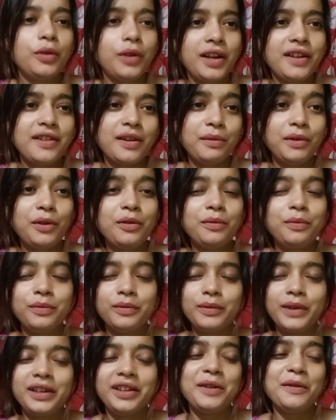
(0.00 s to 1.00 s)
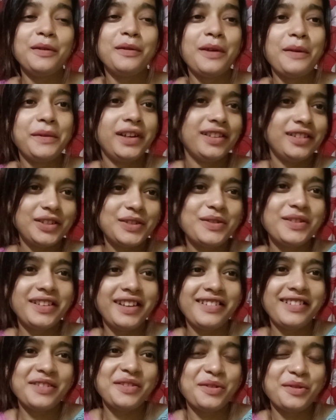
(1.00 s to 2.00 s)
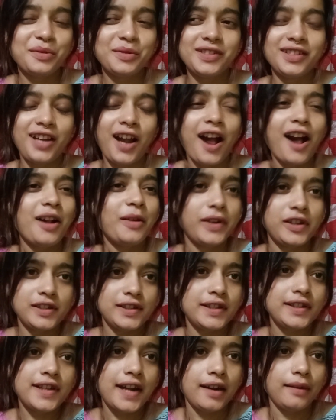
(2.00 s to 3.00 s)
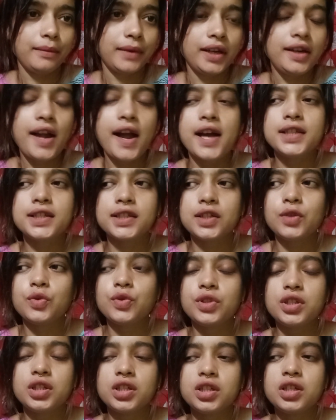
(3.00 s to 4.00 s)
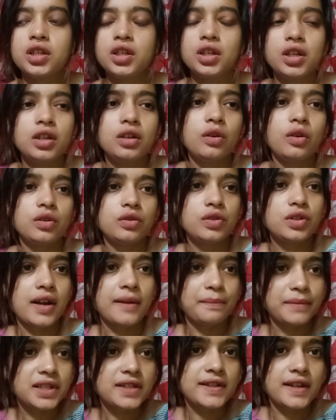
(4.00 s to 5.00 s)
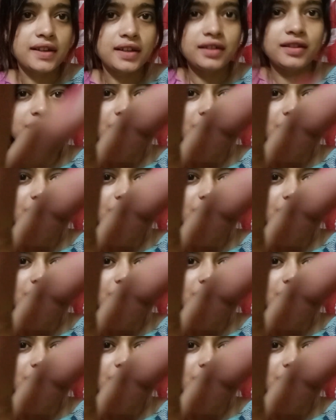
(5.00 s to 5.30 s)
গাইজ আমি খুব মানে কী বলবো আমি এই জন্য টেনশন করছি আর বেশি দিন টাইম নেই আজকে হচ্ছে হয়তো ছাব্বিশ তারিখ